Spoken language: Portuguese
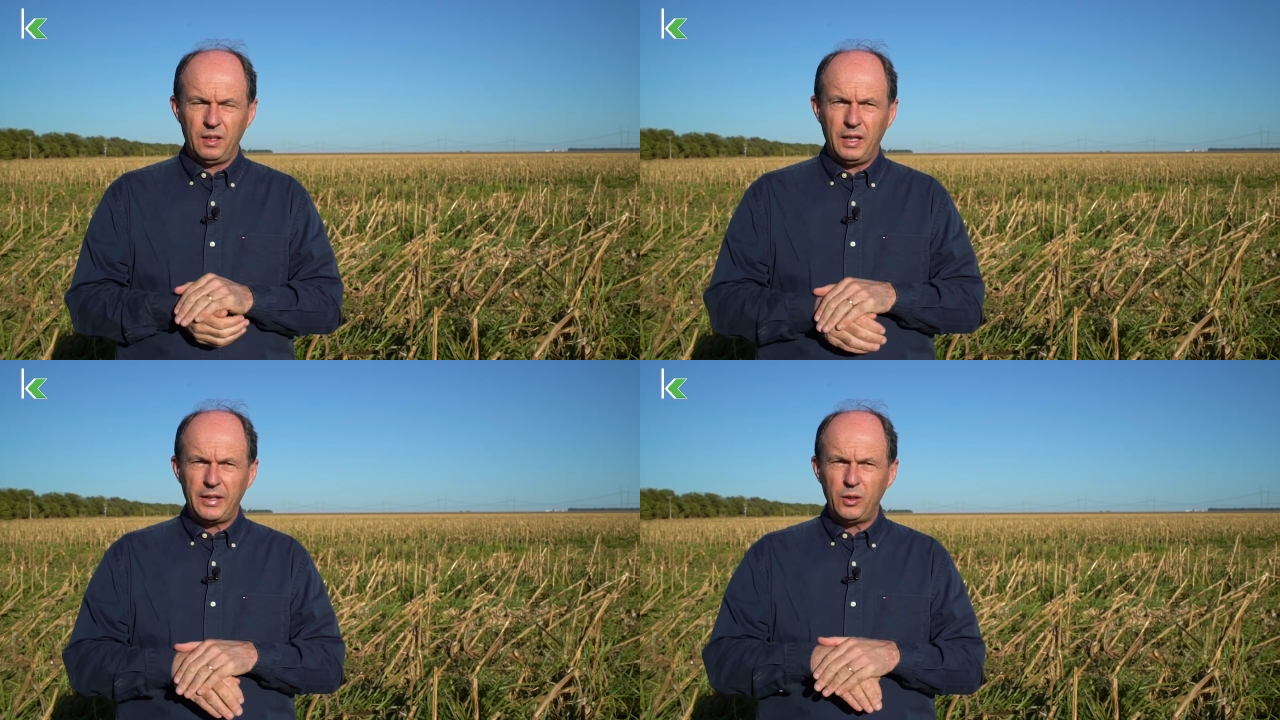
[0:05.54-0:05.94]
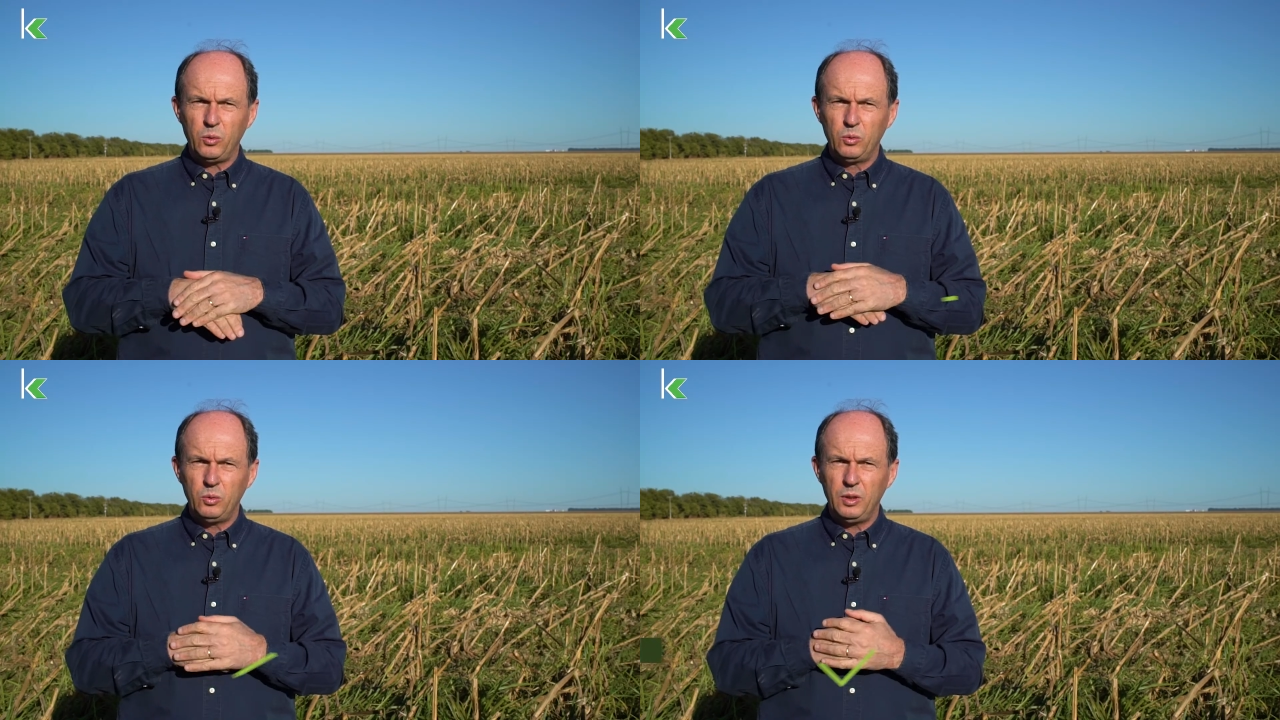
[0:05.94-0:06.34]
A
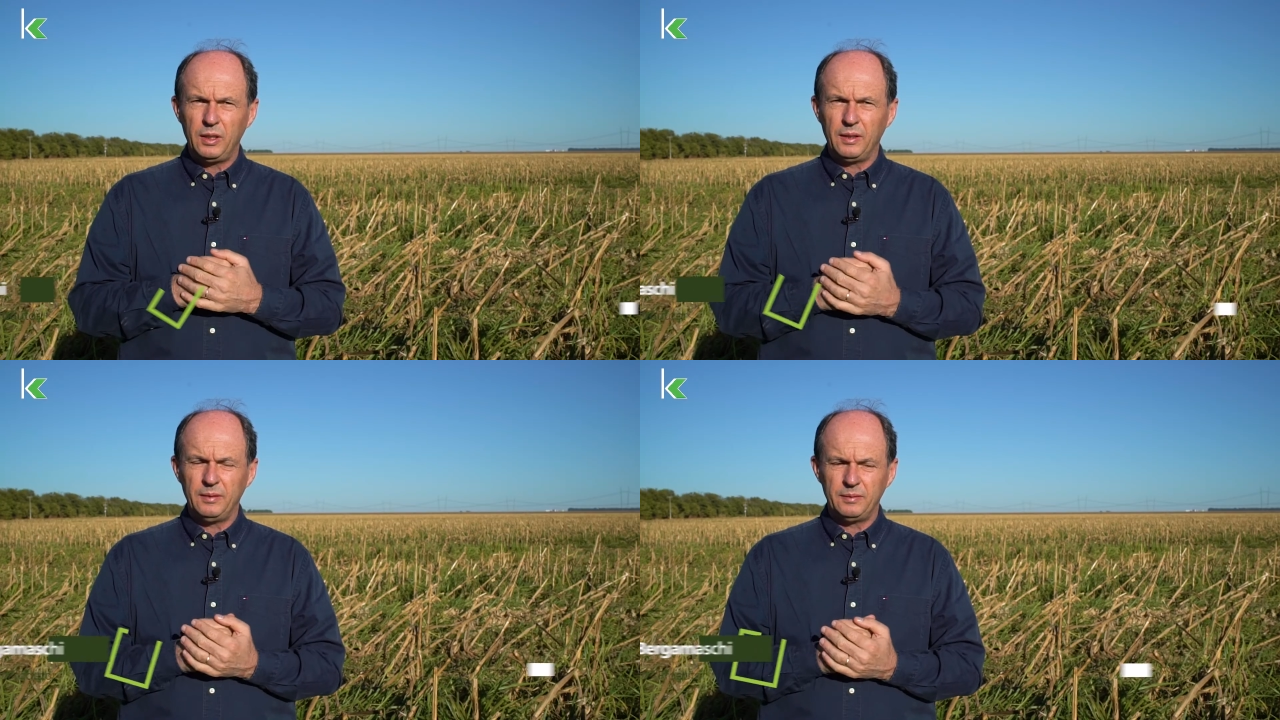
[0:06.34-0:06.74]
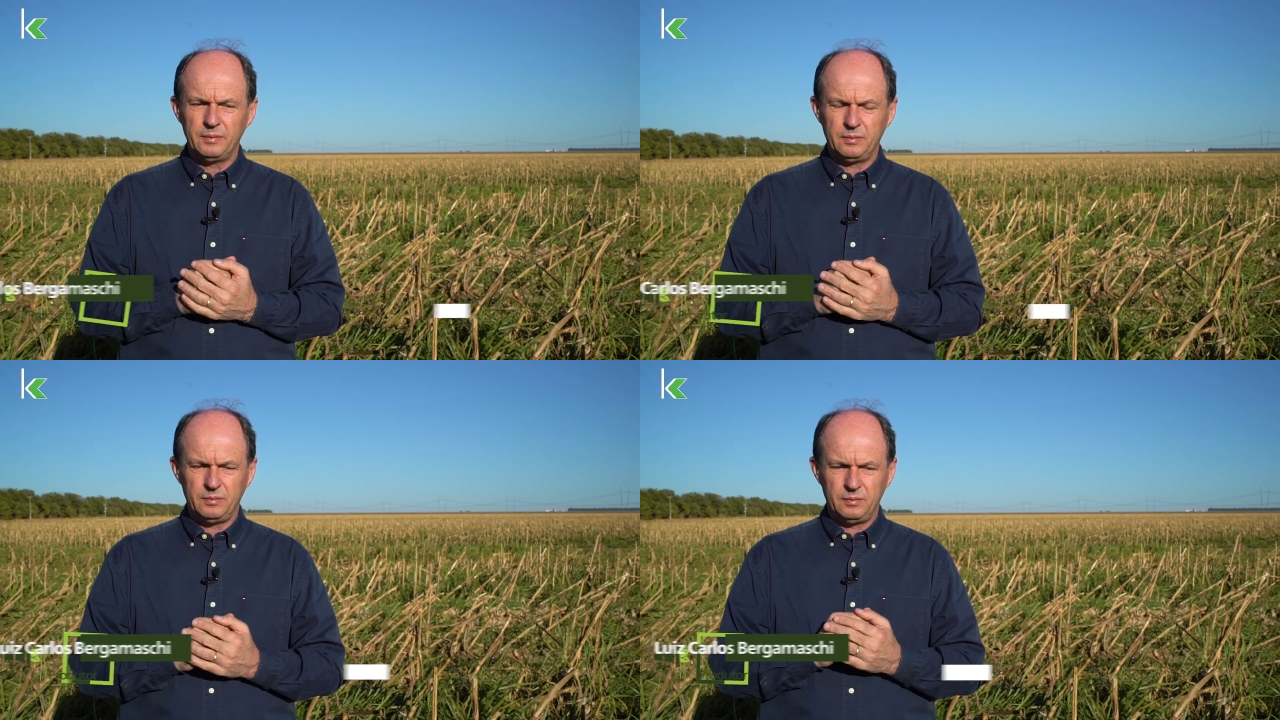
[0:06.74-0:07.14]
agricultura
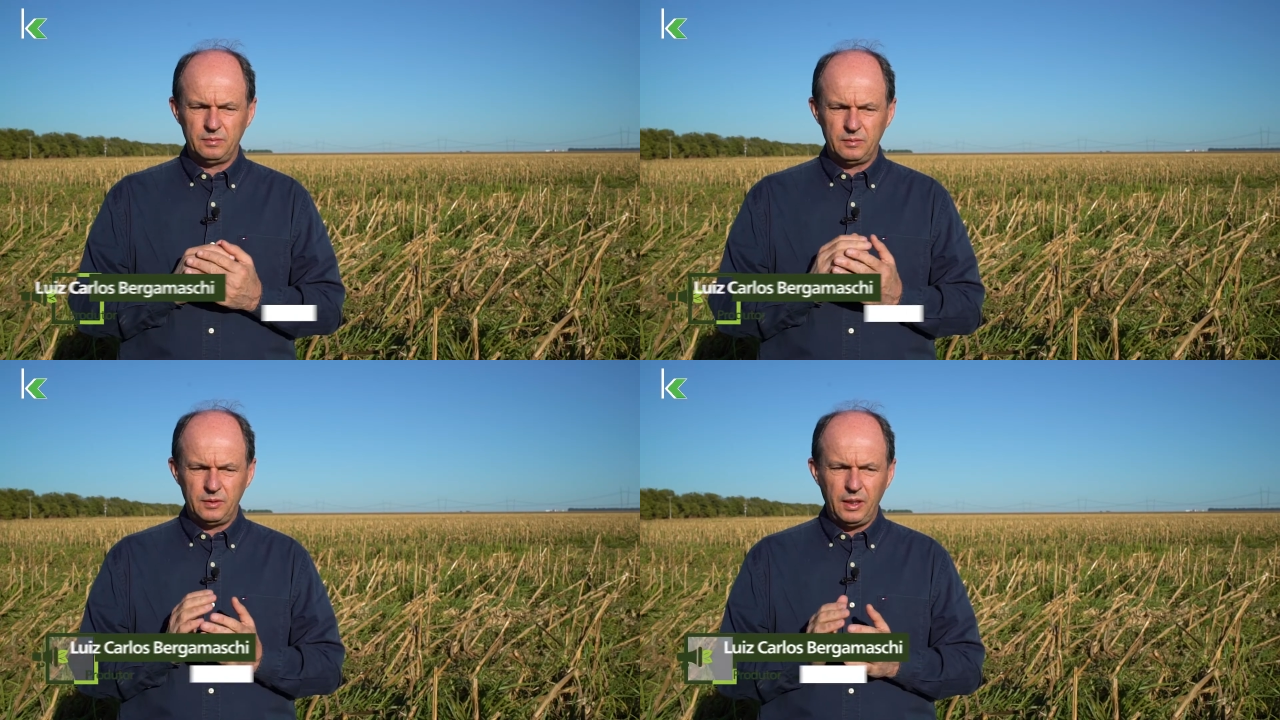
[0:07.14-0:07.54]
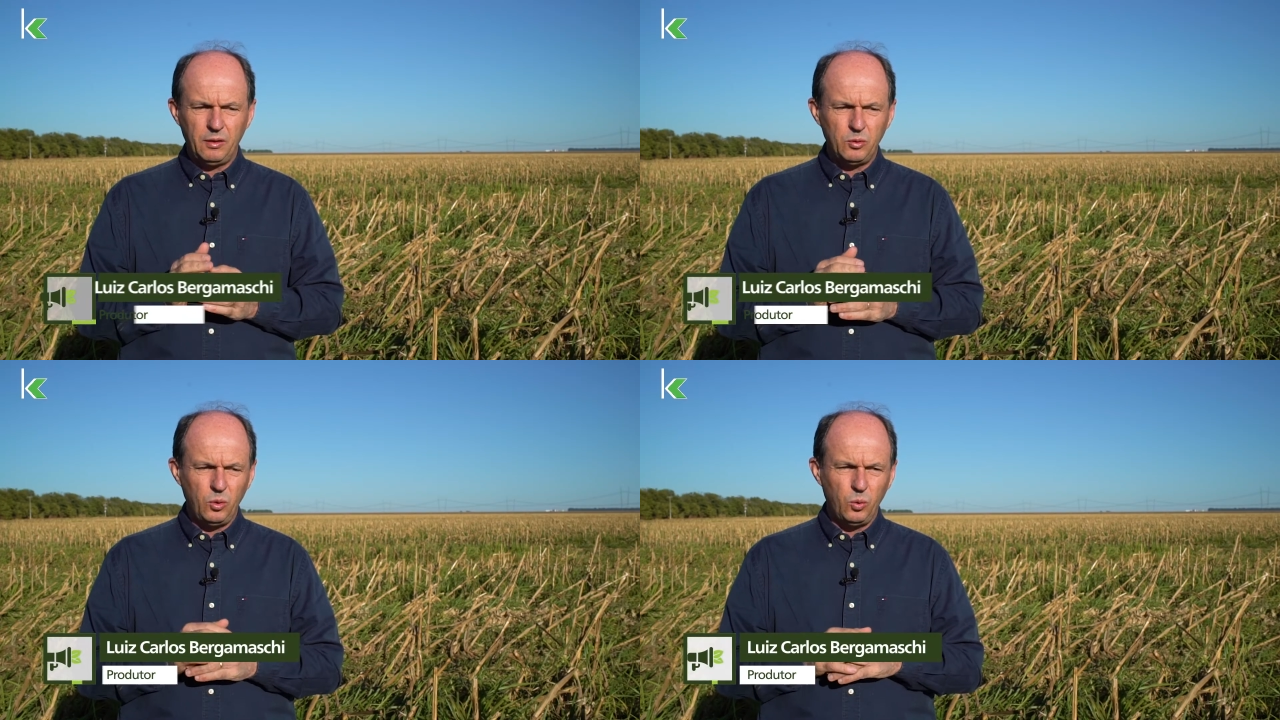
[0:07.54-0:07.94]
tem
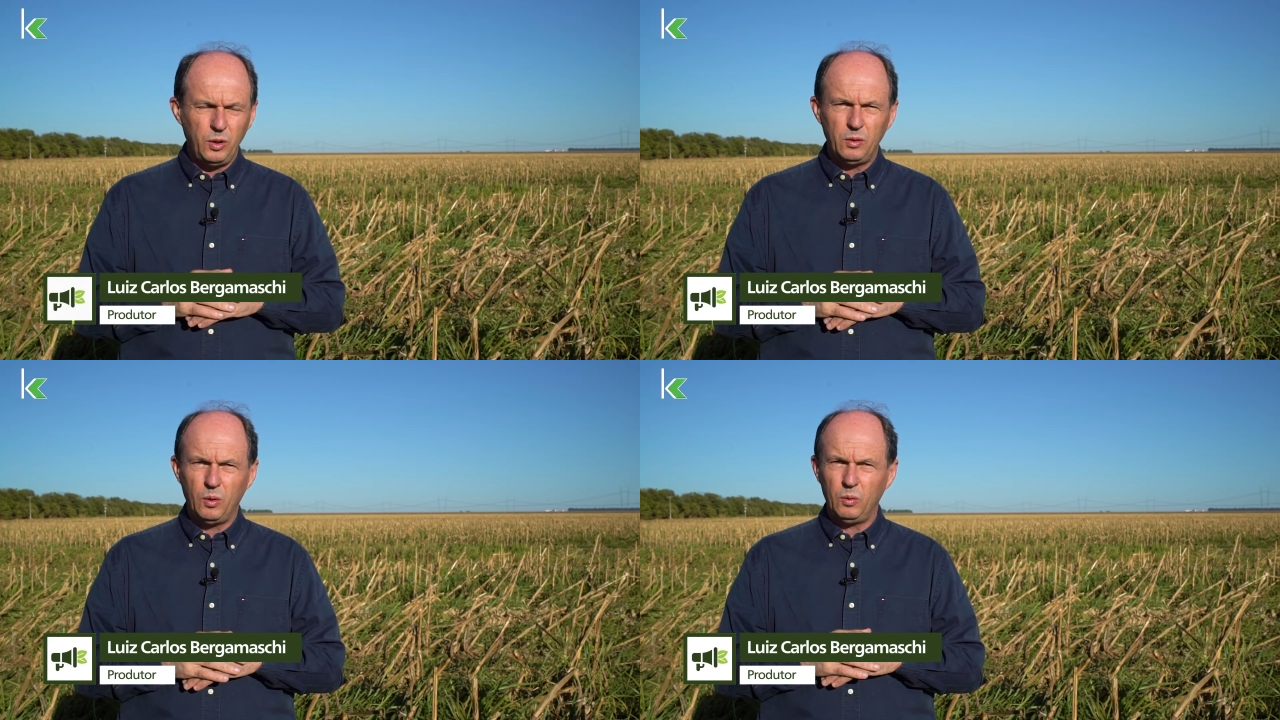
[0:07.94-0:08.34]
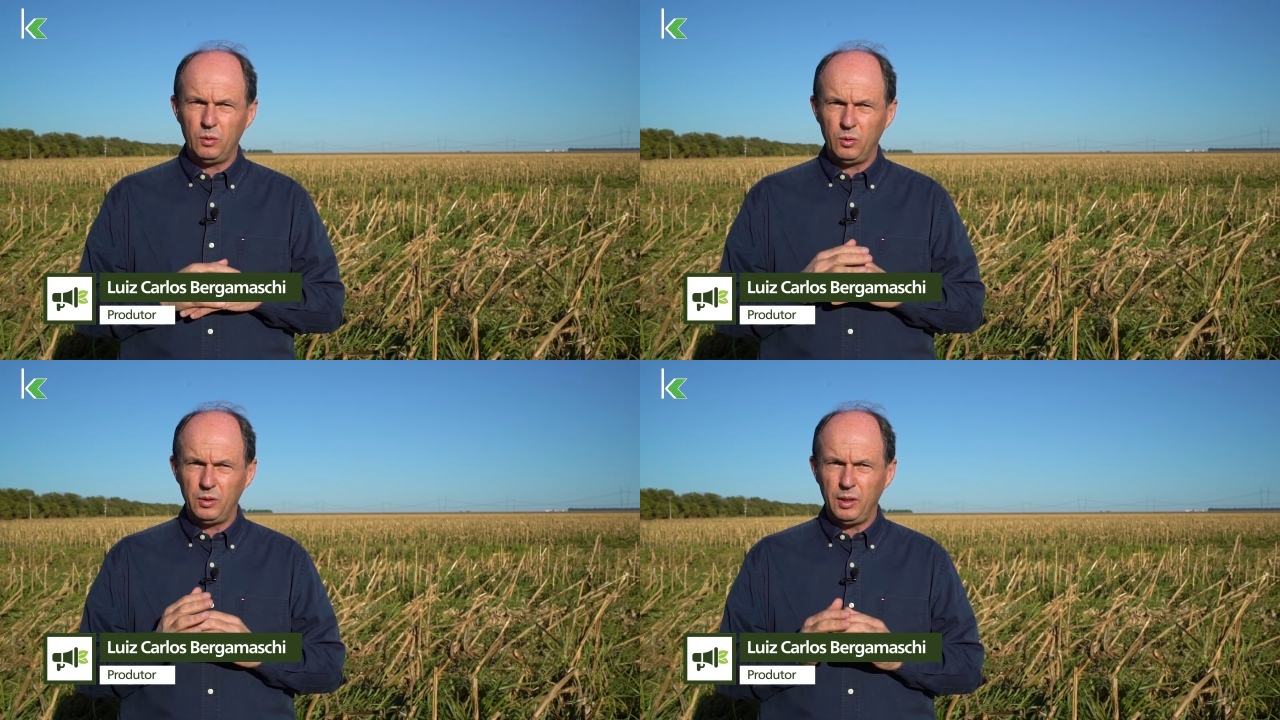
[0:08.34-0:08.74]
evoluído
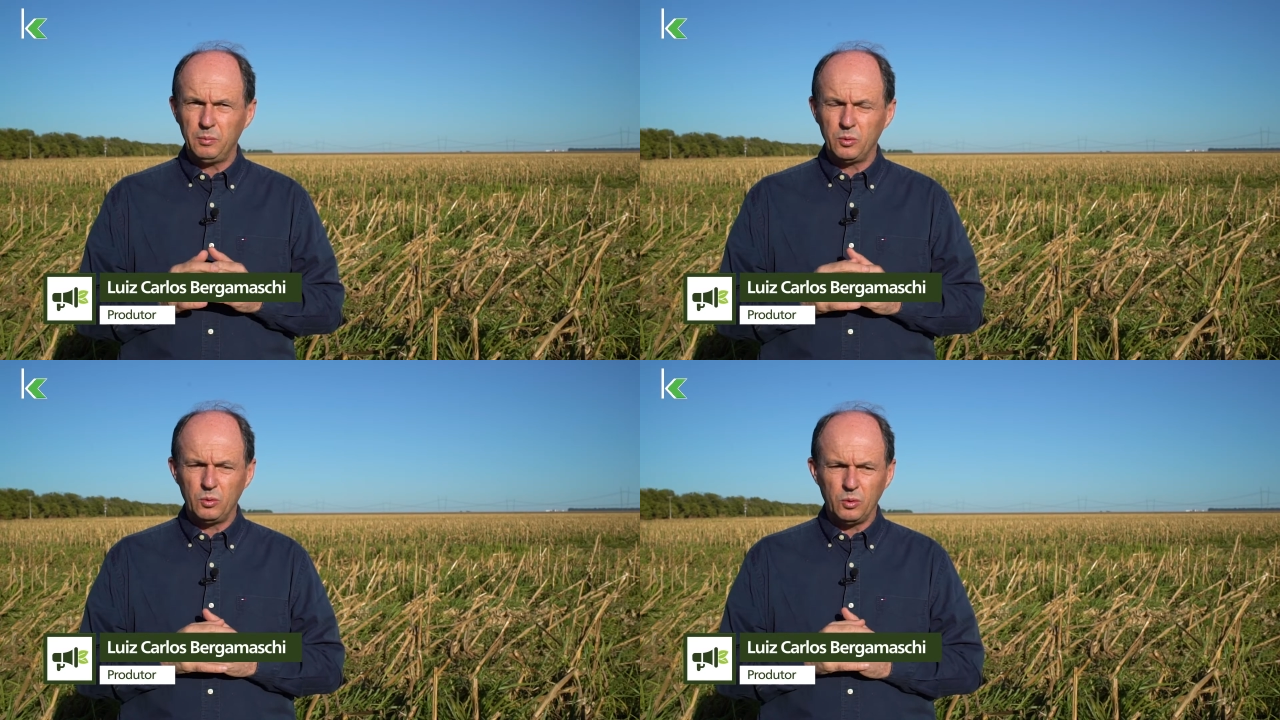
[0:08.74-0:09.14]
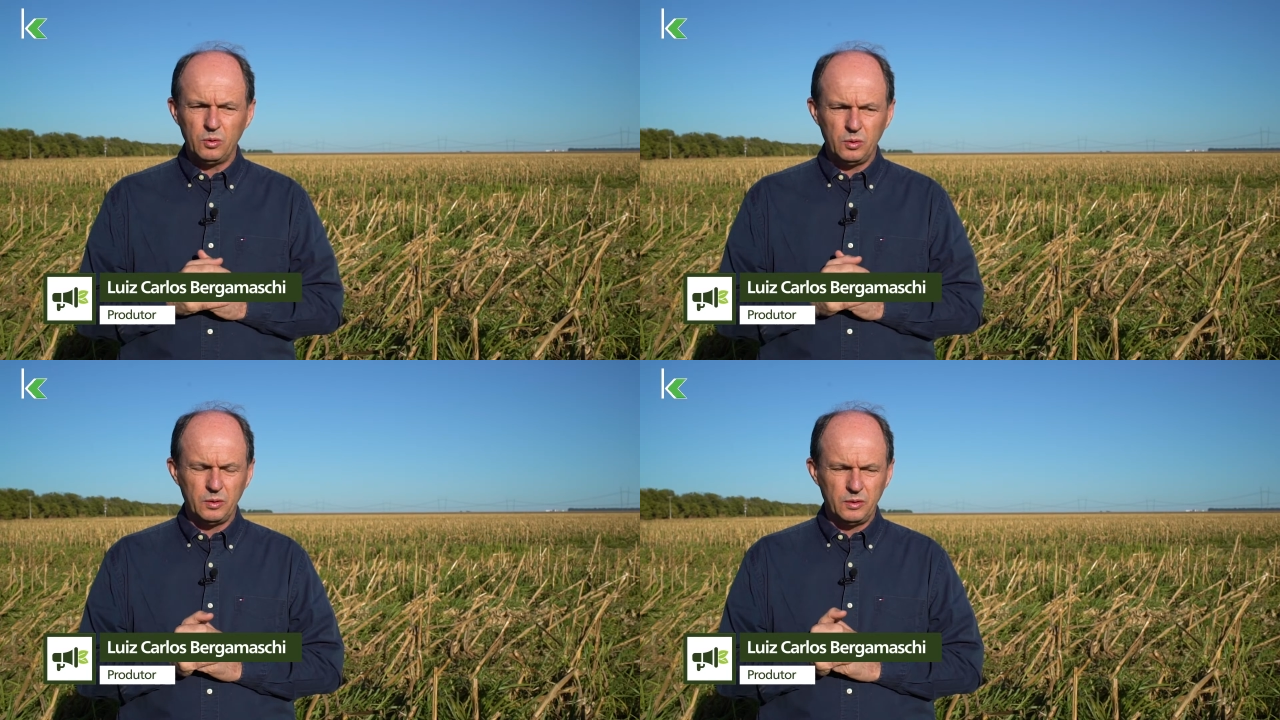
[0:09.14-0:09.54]
o tempo
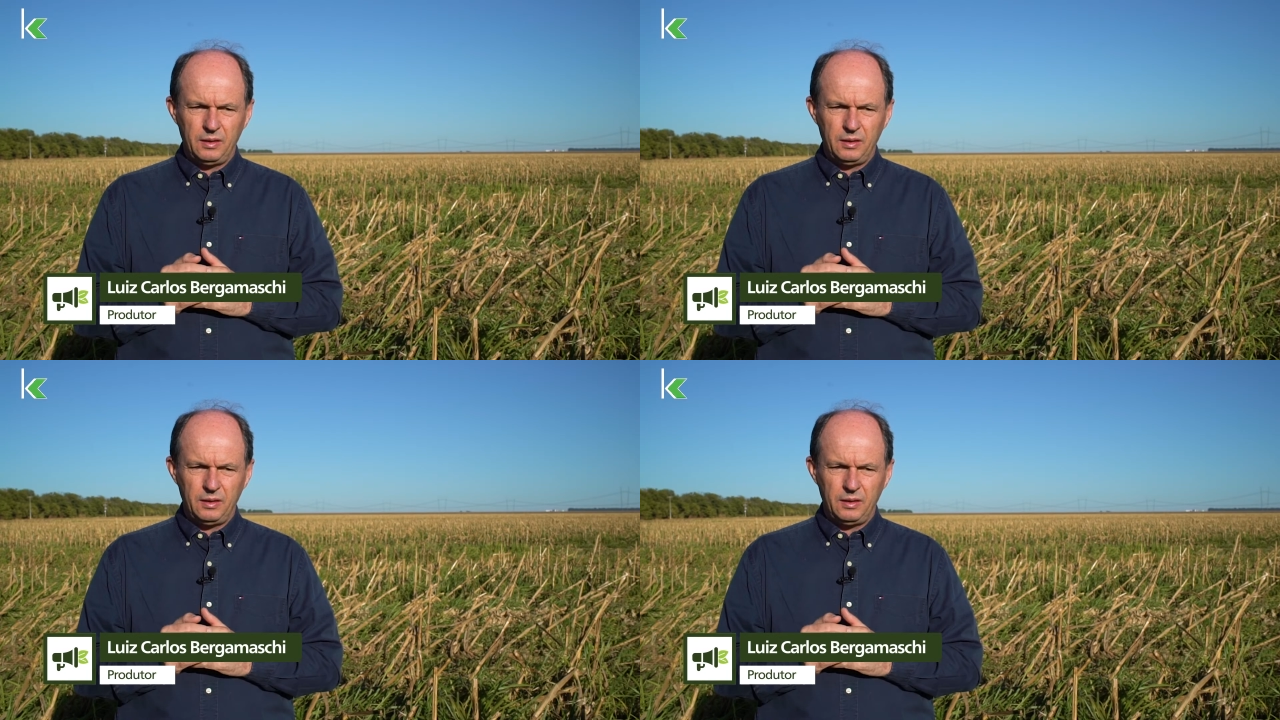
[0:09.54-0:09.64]
todo